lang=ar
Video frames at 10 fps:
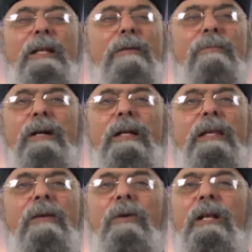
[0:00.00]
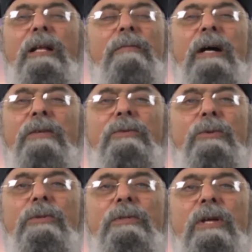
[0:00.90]
ولا مرئي ولا
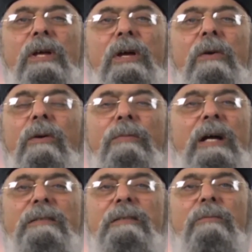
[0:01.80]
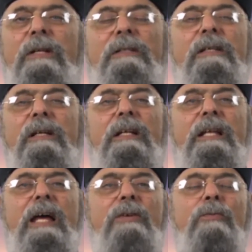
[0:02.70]
محسوس وبهذا المنطق
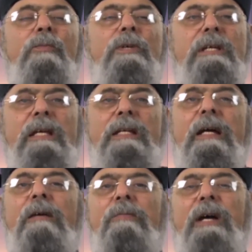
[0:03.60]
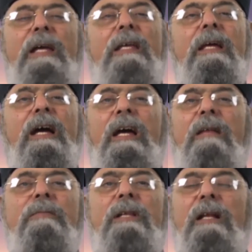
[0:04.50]
لا يمكنك باي
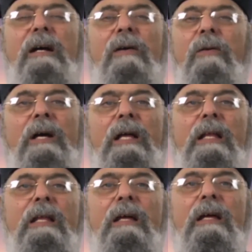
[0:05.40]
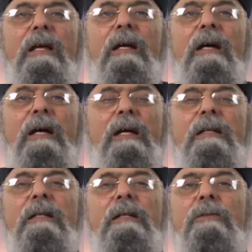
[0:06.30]
حال من الاحوال
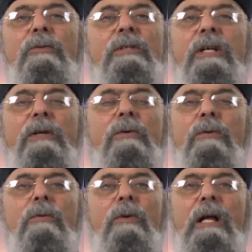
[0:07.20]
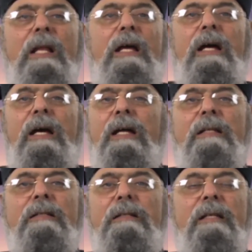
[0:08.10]
ان تدركه
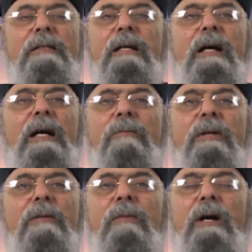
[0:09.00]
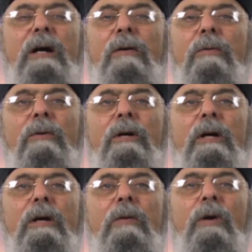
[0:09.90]
ولا ان تتعامل معه
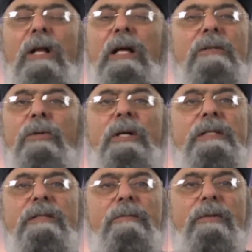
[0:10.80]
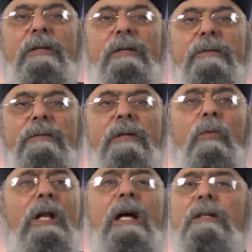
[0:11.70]
ولا ان تحس به
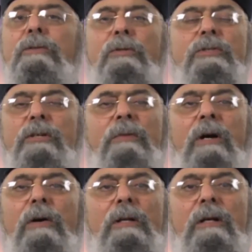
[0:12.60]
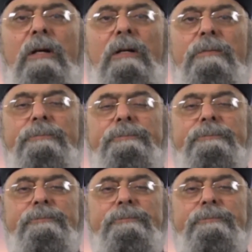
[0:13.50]
ولا ان تنشئ معه علاقه